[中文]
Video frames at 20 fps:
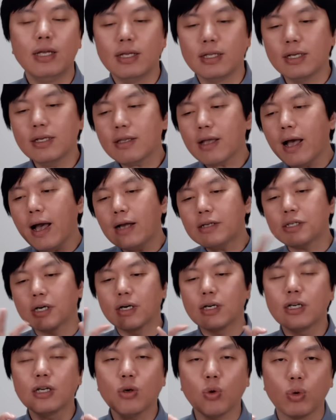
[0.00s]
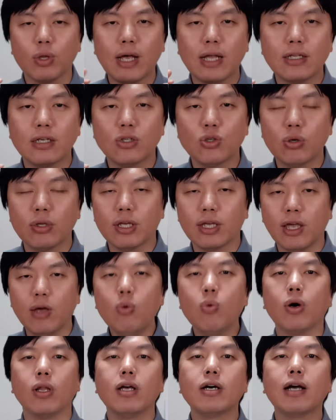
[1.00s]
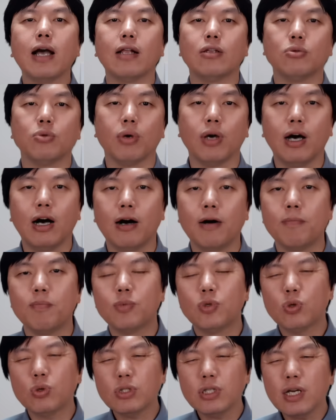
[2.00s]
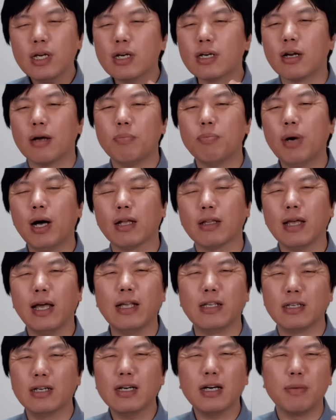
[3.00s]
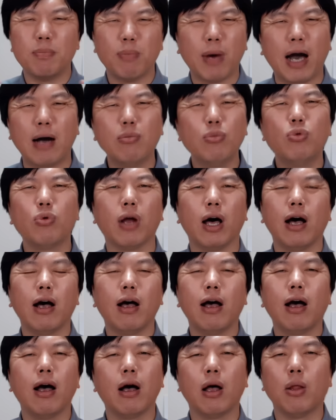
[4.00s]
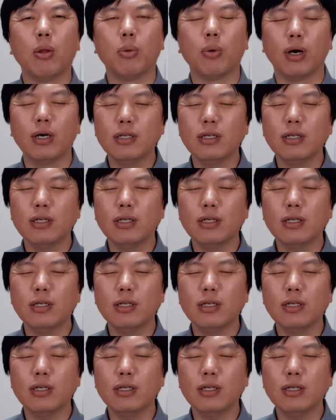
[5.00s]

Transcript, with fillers: 你看他整个这个回答这个状态给我的感觉啊，就这个人吧，他已经很麻木了，对吧？